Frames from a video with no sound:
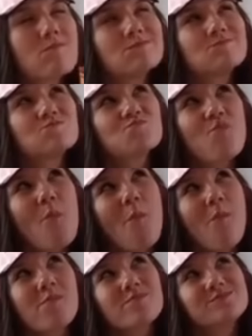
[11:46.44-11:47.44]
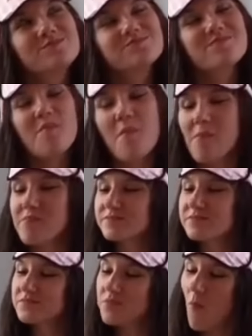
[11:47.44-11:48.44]
мелочь, все планировать,
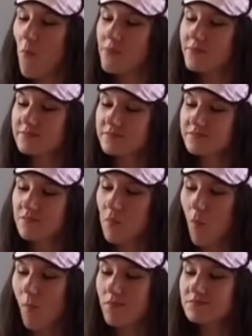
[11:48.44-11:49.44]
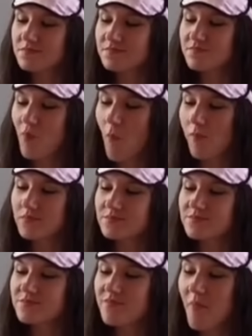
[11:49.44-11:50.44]
оформлять. Ну и самое
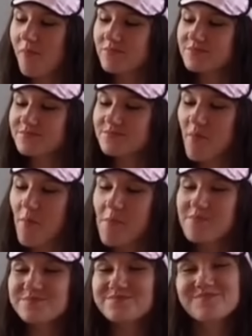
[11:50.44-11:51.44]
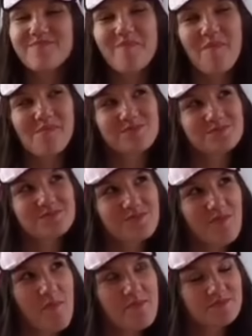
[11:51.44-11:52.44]
волнующее – бежать, смотреть вместе эти
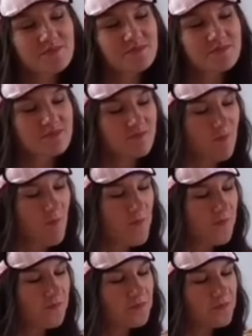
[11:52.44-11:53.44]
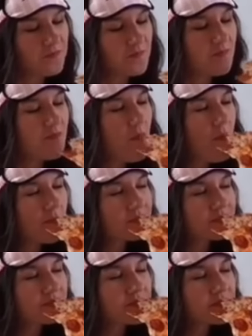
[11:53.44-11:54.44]
кадры, обсуждать, рассматривать
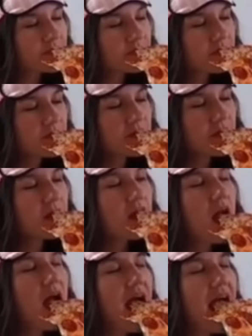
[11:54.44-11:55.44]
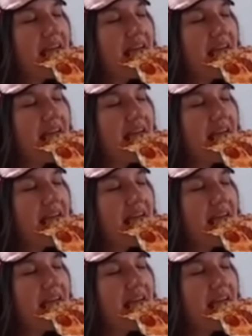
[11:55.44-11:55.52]
и представлять, как